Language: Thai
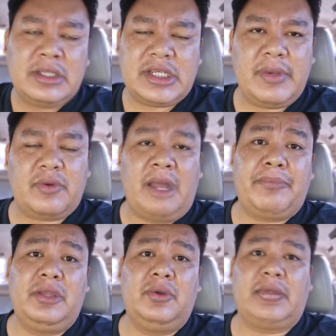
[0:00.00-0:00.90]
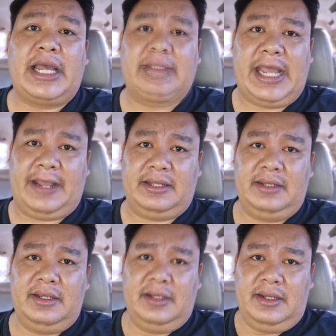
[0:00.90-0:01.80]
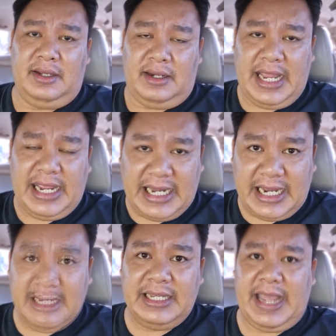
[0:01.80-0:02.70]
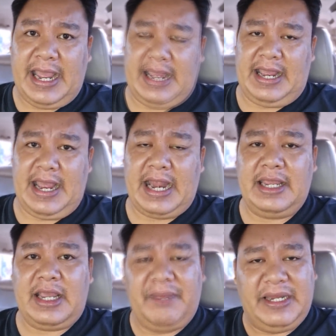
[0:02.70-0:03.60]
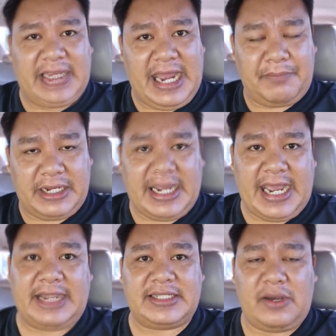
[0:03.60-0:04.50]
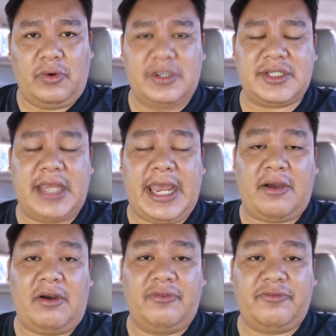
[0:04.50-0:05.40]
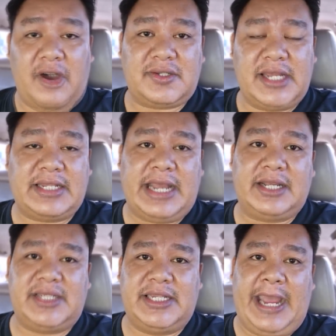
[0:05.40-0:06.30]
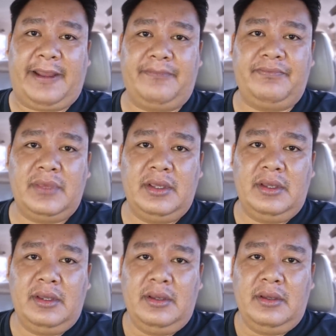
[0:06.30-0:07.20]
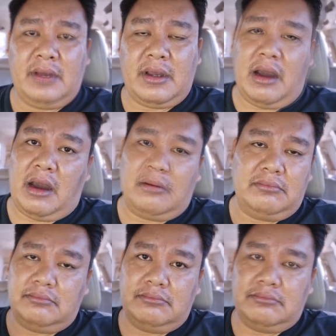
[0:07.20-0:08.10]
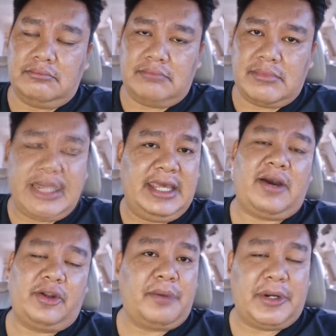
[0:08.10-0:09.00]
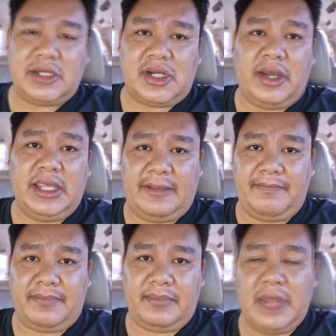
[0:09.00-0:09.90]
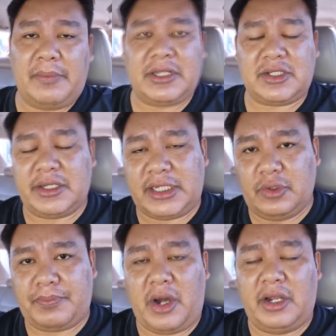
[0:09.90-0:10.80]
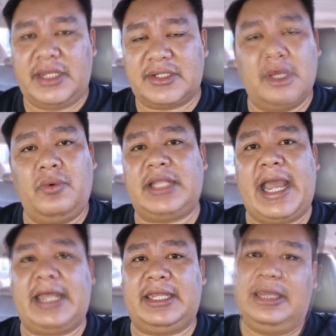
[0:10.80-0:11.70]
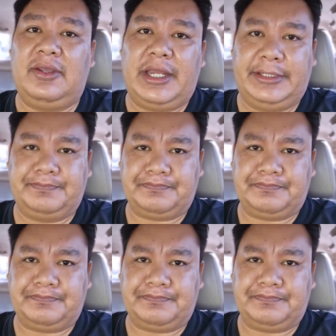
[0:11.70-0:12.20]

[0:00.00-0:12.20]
ชีวิตความเป็นอยู่ต่างๆ และครั้งนี้เนี่ย อันนี้ก็เป็นการประกาศจากคนเสื้อแดงของฟอร์ด เส้นทางสีแดงก็ไม่เกี่ยวกับนปชอีก นปชจตุพรยังสงวนท่าทีอยู่เลย